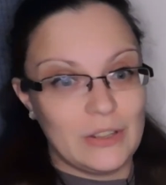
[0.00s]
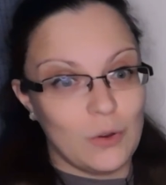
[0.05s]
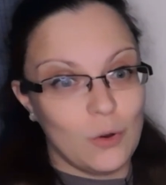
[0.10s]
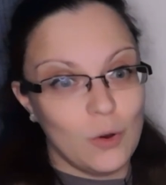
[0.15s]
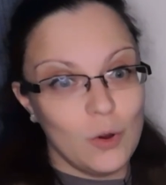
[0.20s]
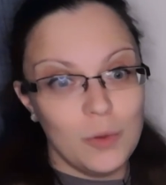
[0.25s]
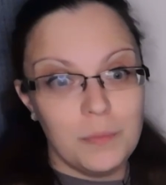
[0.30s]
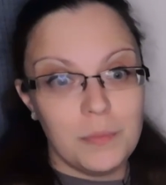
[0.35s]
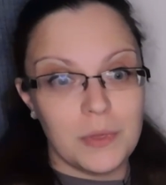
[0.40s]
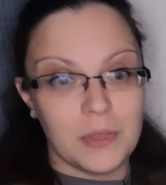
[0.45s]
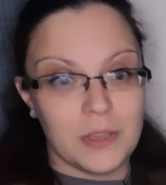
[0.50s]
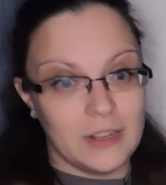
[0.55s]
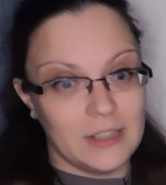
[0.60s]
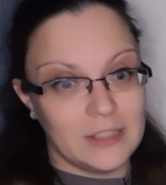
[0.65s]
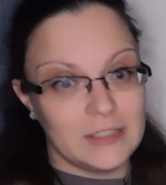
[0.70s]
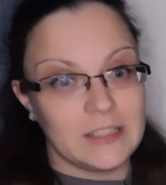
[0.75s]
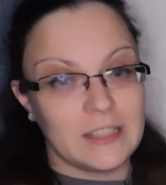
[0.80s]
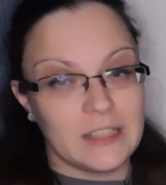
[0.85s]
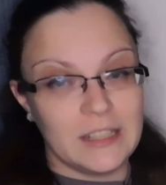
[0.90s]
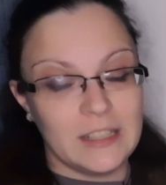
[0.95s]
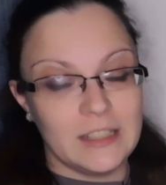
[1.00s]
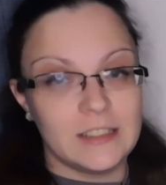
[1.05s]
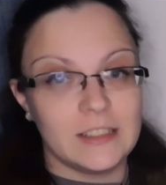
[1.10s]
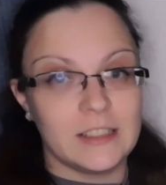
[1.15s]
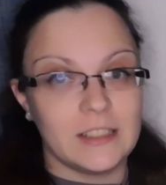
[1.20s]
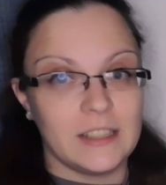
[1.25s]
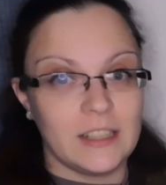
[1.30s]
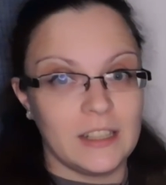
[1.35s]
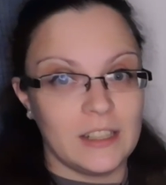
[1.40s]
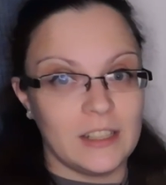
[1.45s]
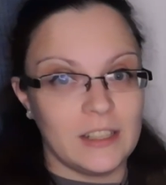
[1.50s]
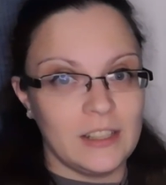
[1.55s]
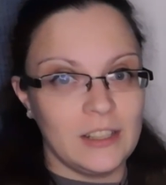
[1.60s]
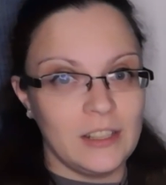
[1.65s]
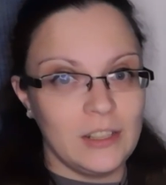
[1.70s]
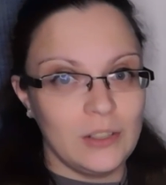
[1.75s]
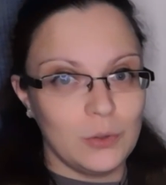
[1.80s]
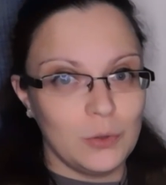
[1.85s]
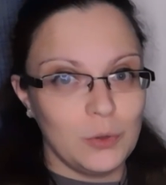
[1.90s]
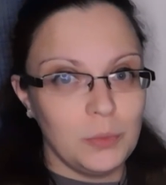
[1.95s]
обе открытые
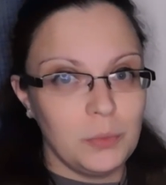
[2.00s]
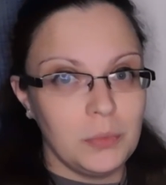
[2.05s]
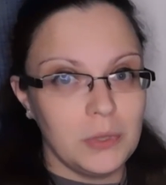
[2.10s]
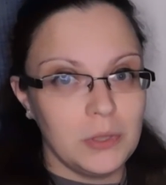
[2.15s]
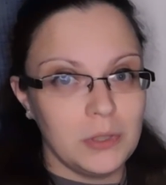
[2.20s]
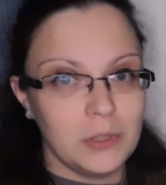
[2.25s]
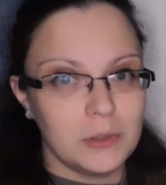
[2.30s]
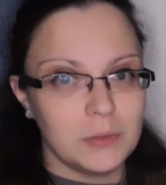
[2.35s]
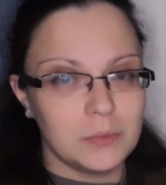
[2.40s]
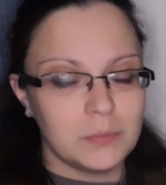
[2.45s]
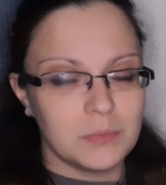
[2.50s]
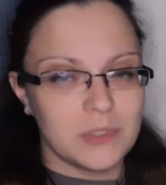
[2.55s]
и обе